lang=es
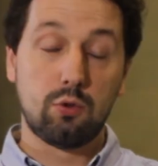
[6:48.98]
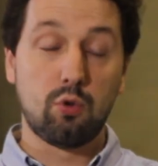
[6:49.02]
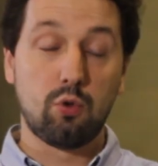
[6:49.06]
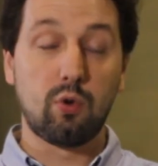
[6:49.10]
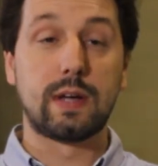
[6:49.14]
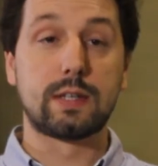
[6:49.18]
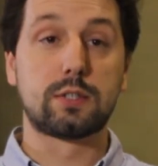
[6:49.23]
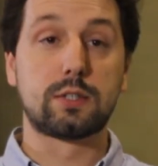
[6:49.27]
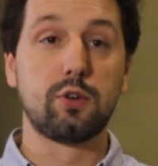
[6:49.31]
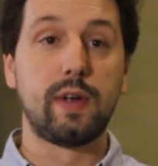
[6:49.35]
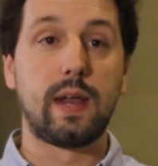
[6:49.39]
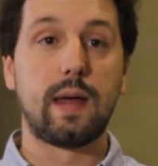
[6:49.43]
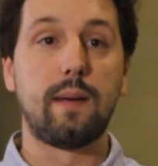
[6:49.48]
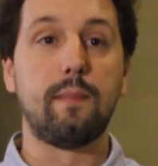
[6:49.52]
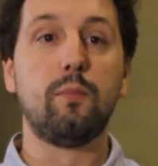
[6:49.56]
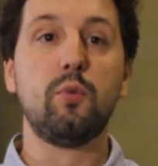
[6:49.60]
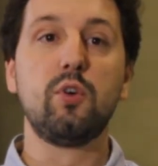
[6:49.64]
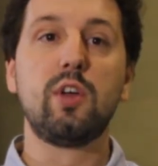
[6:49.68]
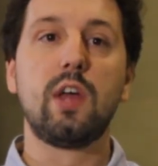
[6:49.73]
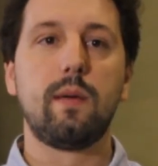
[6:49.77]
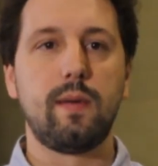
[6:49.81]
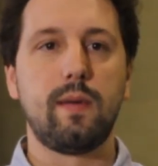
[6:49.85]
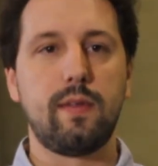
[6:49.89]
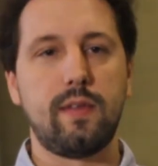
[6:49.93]
En tu caso era
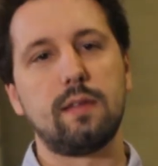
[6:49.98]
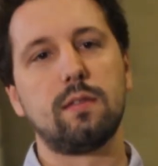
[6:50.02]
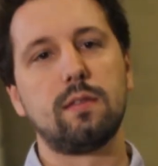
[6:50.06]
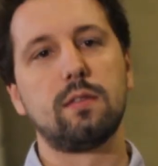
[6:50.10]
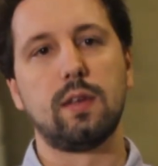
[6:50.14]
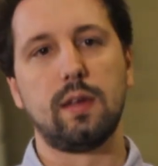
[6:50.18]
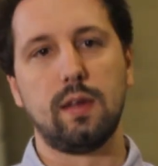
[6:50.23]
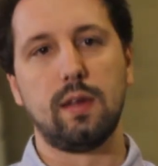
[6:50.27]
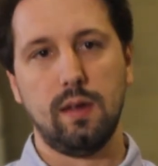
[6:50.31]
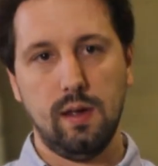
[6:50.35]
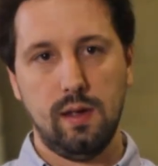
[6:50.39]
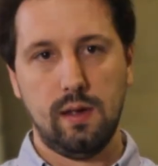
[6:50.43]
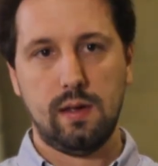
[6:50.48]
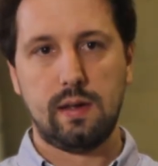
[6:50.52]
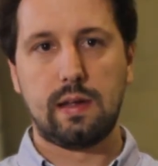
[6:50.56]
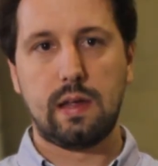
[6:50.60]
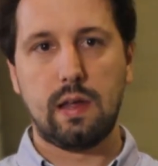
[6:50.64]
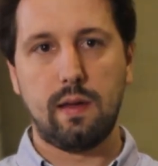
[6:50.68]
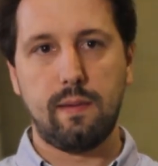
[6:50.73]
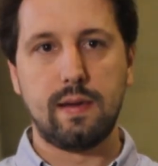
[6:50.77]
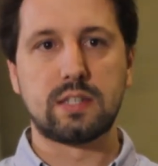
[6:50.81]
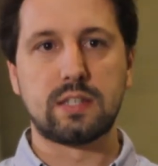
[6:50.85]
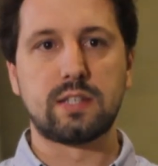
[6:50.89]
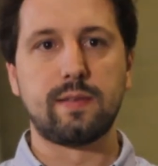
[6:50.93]
muy evidente
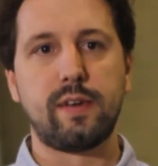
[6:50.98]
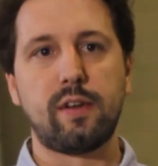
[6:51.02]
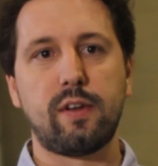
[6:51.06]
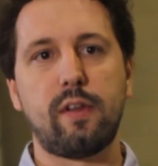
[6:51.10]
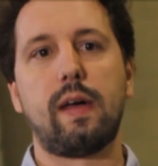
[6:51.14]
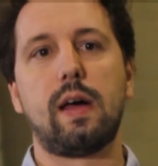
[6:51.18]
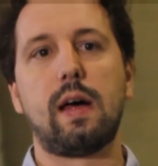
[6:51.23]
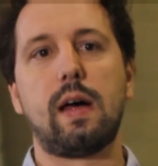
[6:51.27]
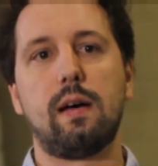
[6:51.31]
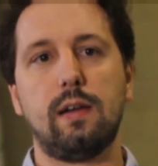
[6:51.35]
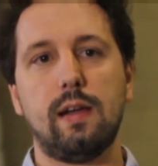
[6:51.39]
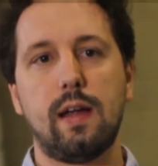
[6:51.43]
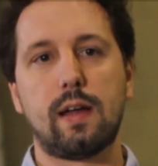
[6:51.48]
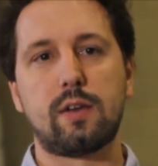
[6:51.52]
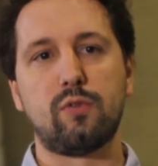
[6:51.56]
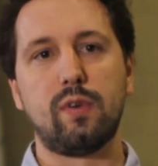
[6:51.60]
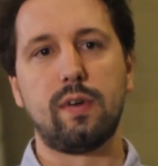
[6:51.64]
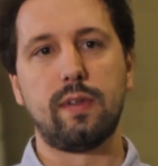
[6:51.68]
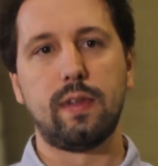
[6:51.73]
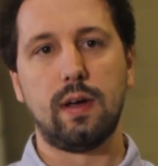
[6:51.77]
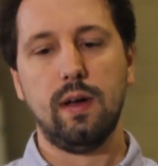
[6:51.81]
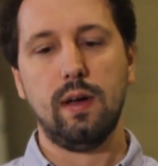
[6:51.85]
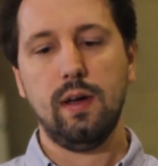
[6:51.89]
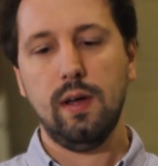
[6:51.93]
que habías cambiado la,
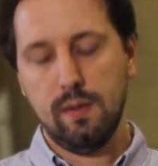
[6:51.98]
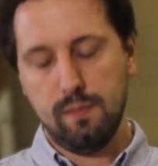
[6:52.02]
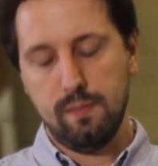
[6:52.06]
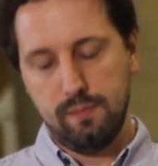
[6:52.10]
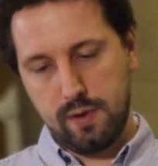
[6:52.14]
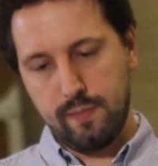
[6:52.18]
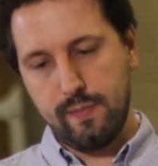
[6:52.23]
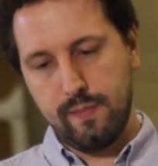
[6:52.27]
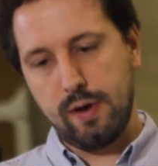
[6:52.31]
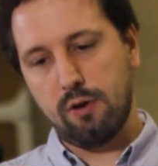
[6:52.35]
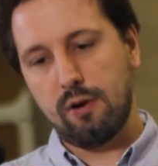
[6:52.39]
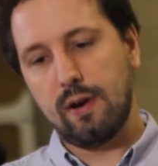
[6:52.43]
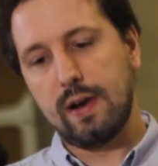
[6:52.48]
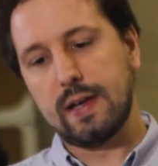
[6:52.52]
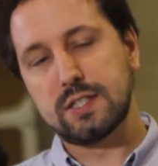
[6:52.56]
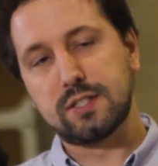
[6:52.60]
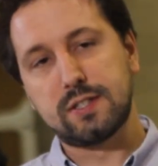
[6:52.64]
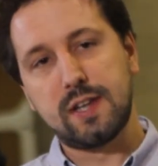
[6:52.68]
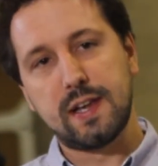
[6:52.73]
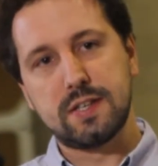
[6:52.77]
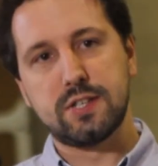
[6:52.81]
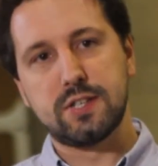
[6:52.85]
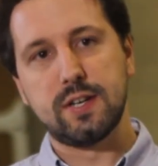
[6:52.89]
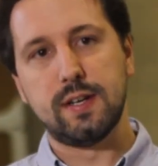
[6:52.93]
rueda. Primero la
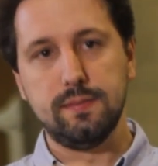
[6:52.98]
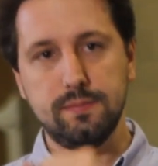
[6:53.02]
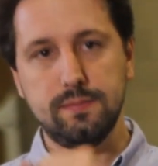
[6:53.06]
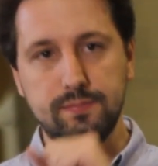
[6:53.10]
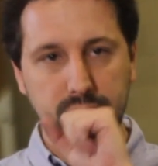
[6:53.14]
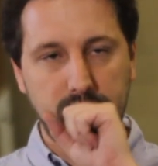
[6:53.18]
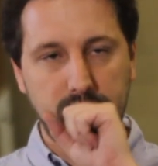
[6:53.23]
estrecha,